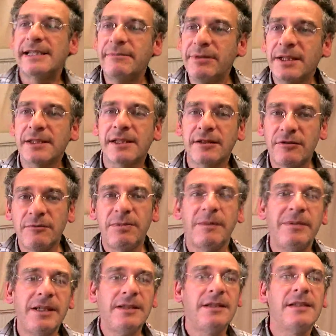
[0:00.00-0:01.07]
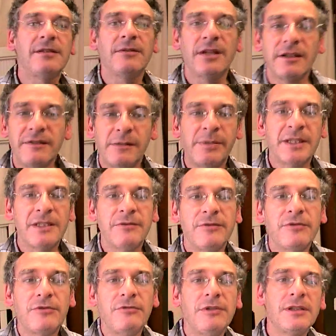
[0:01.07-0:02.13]
bien cette culpabilité si on arrive à passer
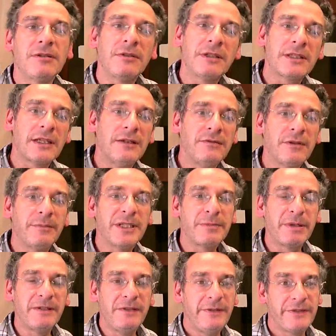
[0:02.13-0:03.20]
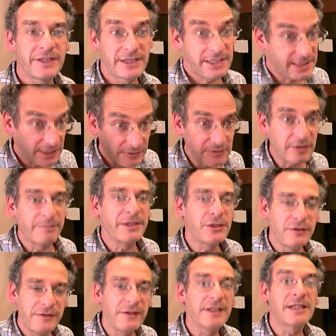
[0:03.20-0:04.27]
au-dessus et si ça ne nous empêche pas de vivre. Si ça nous empêche
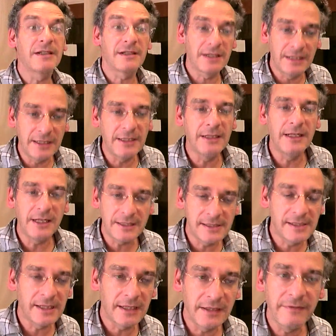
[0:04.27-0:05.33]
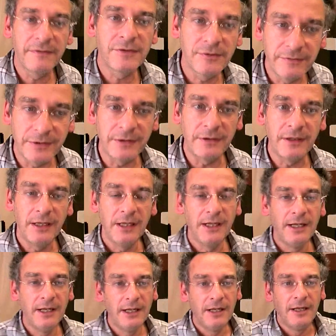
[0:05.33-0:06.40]
de vivre, et là, ça arrive souvent,
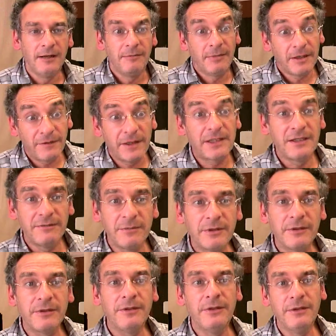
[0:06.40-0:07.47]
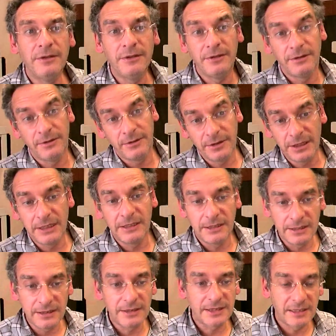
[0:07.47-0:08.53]
bah, effectivement,
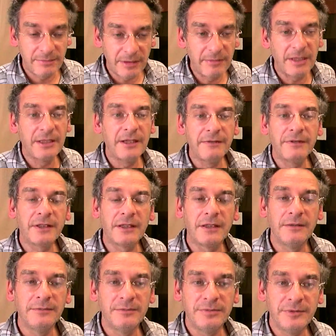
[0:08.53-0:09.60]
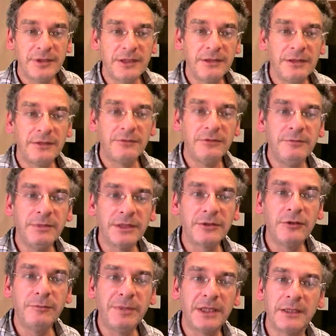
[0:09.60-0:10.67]
euh, c'est pas mal d'avoir un petit coup de main de
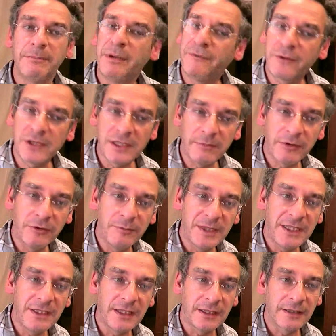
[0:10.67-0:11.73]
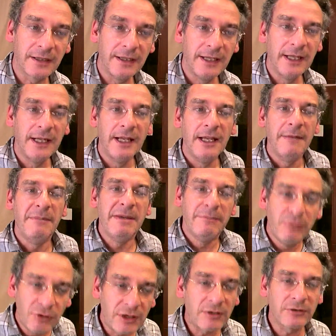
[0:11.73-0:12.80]
copain. Pas forcément de psychiatre. Mais
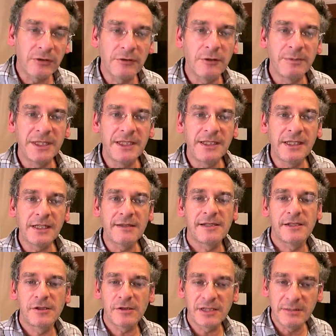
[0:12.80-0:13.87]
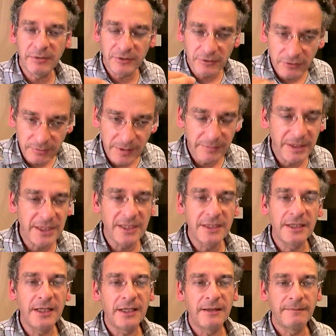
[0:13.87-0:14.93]
moi, en tant que psychiatre, ce sentiment de
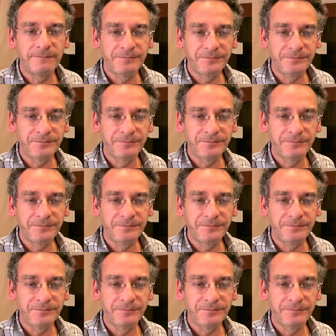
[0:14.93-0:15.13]
culpabilité-là,